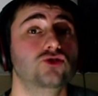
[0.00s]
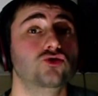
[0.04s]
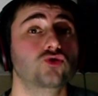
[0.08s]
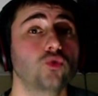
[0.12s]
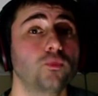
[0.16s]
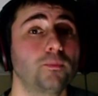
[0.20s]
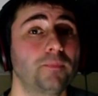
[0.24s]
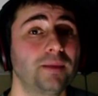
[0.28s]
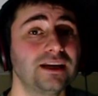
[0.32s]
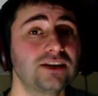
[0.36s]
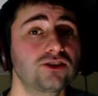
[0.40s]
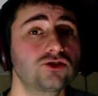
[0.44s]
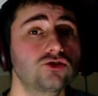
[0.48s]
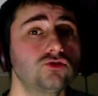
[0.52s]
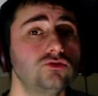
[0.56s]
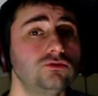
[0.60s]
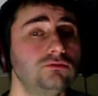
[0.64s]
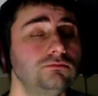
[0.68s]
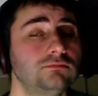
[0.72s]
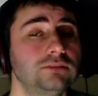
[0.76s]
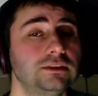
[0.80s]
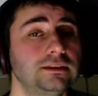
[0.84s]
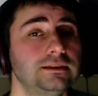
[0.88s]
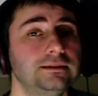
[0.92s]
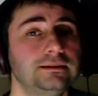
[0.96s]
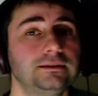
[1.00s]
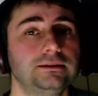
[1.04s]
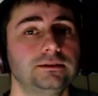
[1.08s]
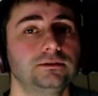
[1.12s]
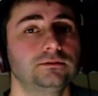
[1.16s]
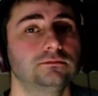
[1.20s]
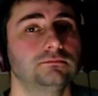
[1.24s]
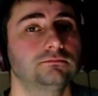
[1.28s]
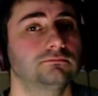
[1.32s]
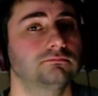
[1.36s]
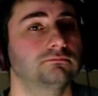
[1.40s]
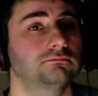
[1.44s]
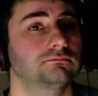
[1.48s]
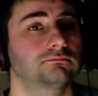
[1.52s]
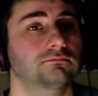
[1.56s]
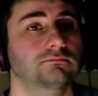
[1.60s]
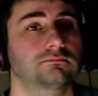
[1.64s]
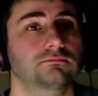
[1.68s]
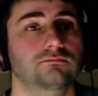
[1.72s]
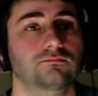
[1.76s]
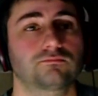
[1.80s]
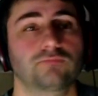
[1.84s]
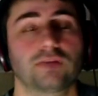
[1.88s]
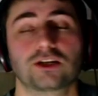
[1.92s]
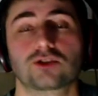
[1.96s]
su peso
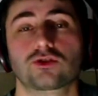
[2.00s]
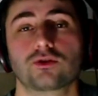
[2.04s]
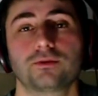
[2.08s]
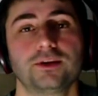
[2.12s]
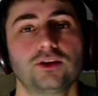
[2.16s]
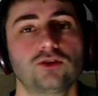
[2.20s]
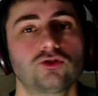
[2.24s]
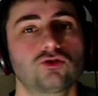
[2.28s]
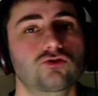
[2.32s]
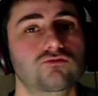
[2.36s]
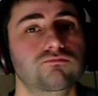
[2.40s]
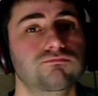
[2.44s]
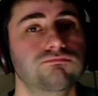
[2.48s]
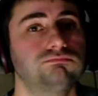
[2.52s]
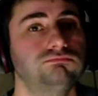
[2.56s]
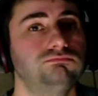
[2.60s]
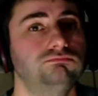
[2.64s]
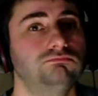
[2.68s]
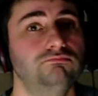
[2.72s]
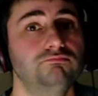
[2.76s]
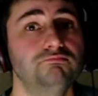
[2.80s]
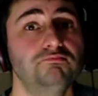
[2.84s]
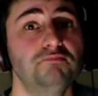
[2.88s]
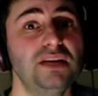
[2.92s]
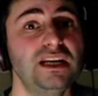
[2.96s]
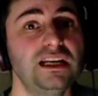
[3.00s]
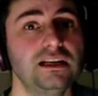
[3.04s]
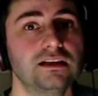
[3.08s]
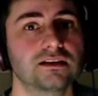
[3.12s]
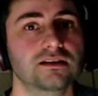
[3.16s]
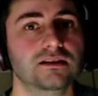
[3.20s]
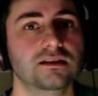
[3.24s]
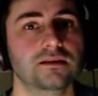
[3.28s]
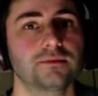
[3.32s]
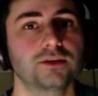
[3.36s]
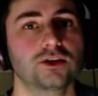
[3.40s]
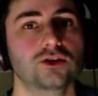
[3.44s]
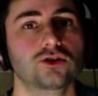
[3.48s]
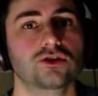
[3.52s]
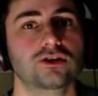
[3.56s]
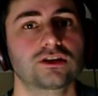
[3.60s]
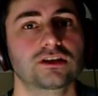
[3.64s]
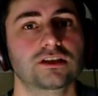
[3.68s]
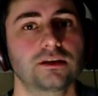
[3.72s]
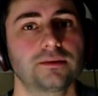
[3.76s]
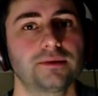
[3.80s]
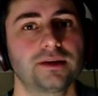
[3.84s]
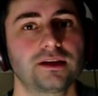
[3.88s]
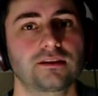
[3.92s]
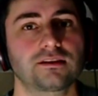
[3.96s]
más o menos miles de
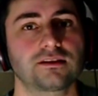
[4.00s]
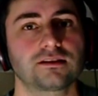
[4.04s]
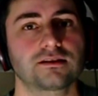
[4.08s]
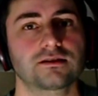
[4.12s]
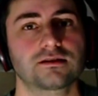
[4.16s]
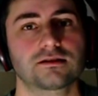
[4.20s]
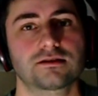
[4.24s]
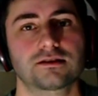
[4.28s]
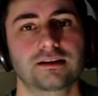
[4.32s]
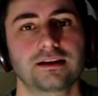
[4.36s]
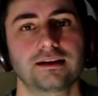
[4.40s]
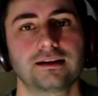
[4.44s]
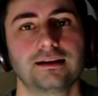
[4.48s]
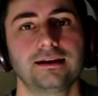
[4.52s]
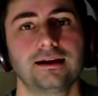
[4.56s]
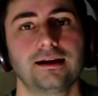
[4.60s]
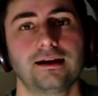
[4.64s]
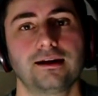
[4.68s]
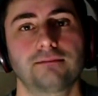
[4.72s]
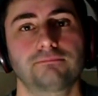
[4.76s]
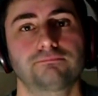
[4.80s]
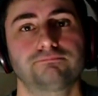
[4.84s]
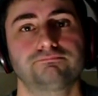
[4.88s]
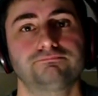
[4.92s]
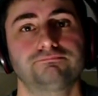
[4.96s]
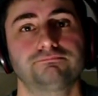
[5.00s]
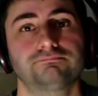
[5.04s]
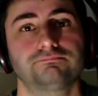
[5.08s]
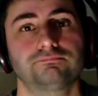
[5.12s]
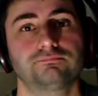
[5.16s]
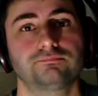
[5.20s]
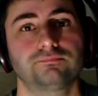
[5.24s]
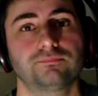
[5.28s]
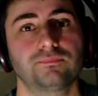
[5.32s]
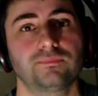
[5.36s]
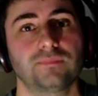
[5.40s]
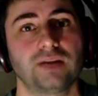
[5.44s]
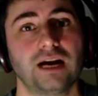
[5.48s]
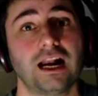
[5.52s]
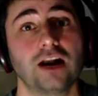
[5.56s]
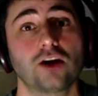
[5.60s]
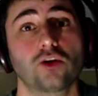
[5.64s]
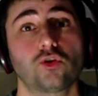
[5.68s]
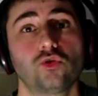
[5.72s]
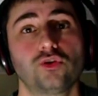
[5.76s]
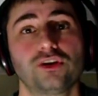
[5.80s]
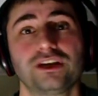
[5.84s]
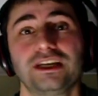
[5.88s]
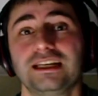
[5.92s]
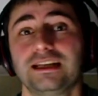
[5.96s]
millones de veces. Sería
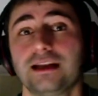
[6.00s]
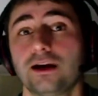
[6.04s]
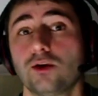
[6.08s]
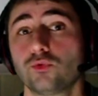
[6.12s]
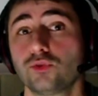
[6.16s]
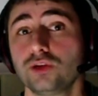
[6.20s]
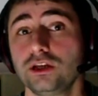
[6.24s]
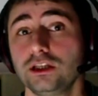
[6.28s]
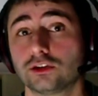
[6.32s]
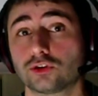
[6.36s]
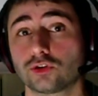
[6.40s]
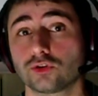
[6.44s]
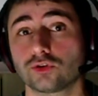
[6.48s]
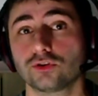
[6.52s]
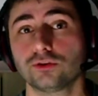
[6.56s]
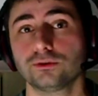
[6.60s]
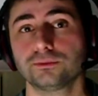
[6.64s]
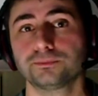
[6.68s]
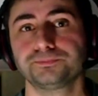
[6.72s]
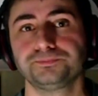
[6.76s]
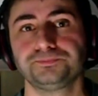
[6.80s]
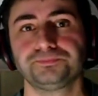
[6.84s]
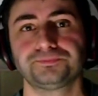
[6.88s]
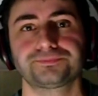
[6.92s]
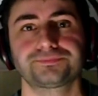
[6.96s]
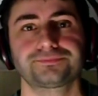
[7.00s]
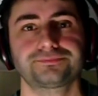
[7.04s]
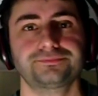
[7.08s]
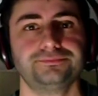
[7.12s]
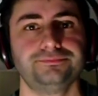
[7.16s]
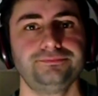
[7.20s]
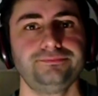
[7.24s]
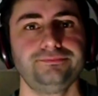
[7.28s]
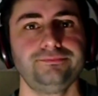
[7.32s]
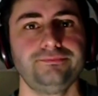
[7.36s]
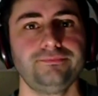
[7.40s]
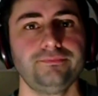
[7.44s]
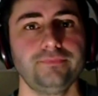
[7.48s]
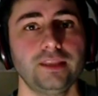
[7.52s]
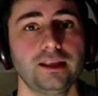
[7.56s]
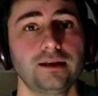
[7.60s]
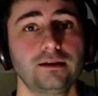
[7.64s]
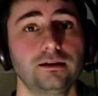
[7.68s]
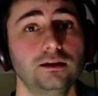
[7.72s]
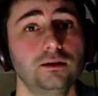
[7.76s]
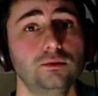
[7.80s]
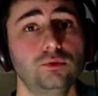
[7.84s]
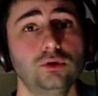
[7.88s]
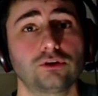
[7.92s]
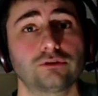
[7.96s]
algo inaudito, ¿no?
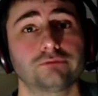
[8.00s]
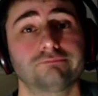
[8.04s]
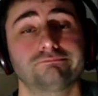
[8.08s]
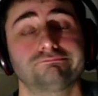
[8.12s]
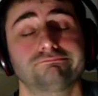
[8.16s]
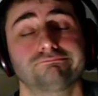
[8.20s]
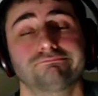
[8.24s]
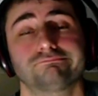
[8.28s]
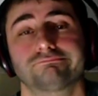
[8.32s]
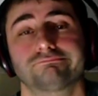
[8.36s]
Y bueno,